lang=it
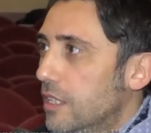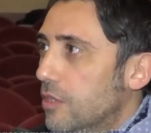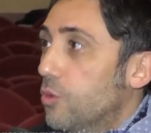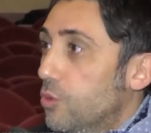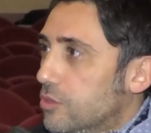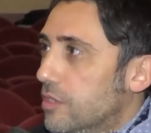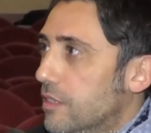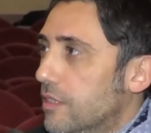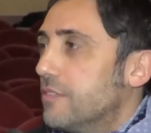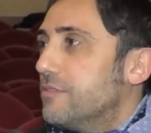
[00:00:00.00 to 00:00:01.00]

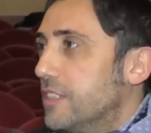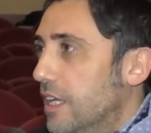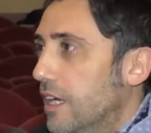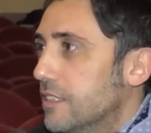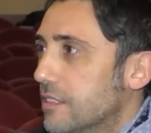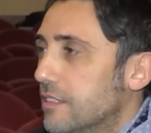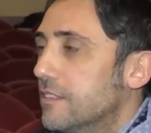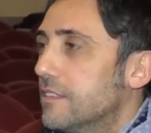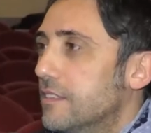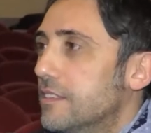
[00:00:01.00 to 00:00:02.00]
colta,
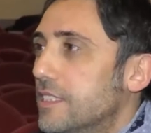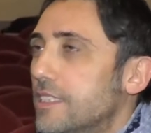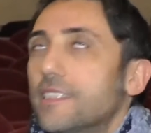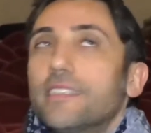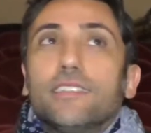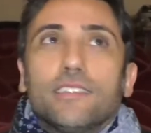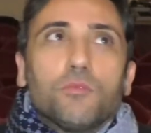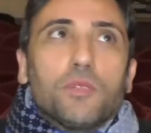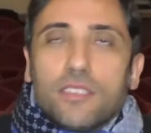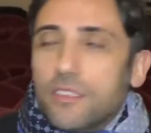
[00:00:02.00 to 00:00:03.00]
raffinata, e,
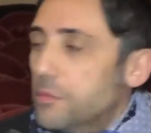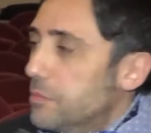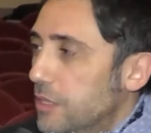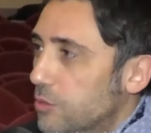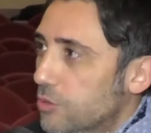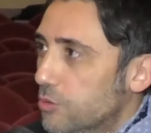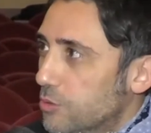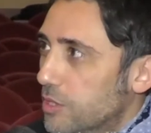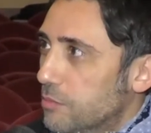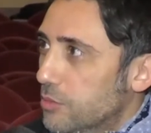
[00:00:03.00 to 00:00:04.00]
insomma è stato per me un
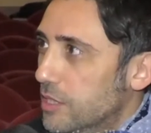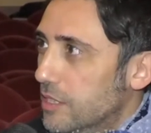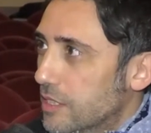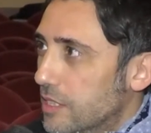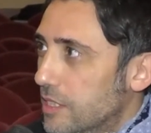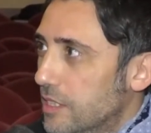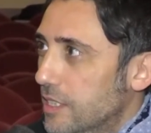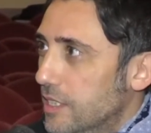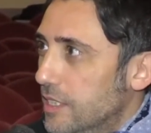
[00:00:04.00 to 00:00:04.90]
onore poterne